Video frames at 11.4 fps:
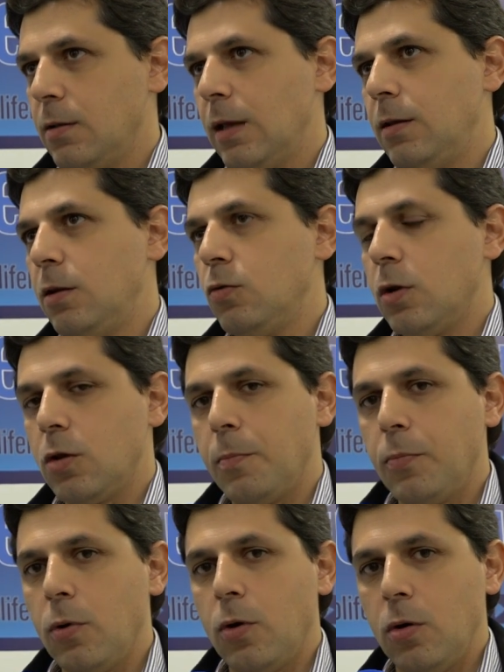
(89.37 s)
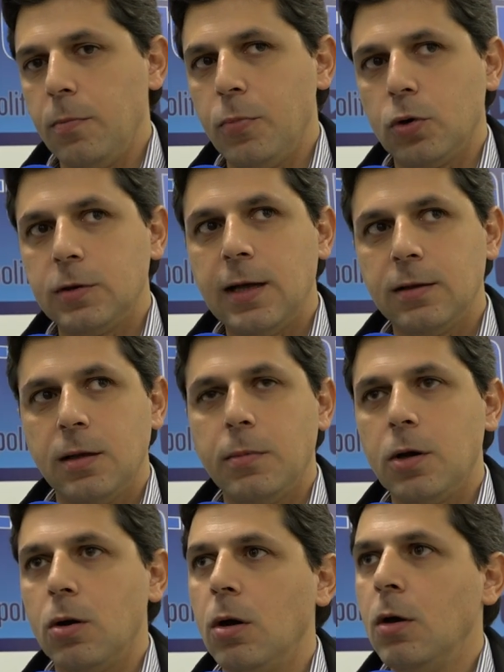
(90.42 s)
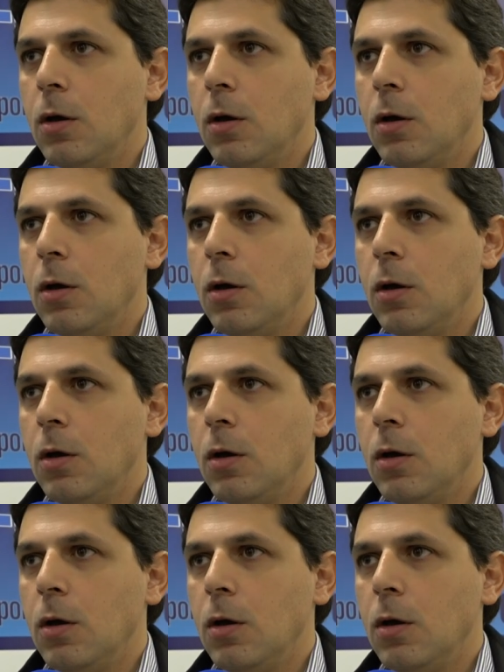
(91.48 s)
addirittura troppo importante, però